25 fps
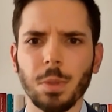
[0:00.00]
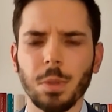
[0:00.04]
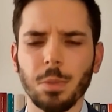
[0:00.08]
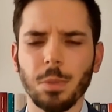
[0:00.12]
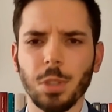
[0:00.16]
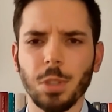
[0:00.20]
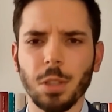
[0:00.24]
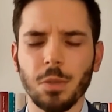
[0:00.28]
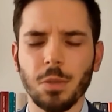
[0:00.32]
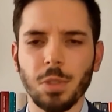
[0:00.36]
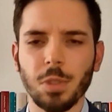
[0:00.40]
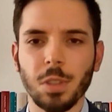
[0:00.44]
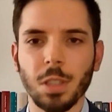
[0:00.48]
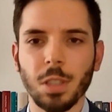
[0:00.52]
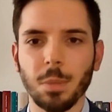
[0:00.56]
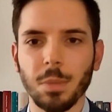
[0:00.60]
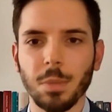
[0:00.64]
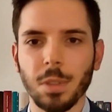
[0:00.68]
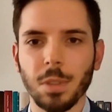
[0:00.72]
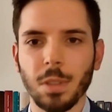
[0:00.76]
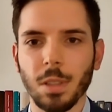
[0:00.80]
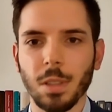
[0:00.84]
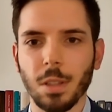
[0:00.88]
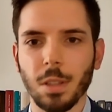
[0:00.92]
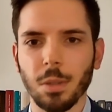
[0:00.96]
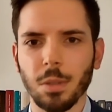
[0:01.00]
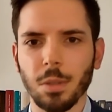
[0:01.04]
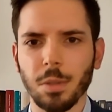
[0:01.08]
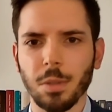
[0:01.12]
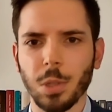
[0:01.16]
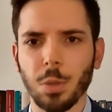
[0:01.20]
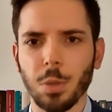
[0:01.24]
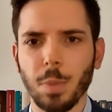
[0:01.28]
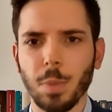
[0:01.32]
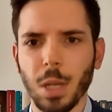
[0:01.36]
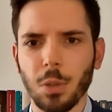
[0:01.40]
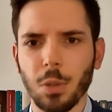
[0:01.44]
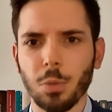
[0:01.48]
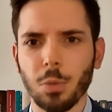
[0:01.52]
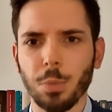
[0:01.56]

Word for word: przede wszystkim z Narodowego Banku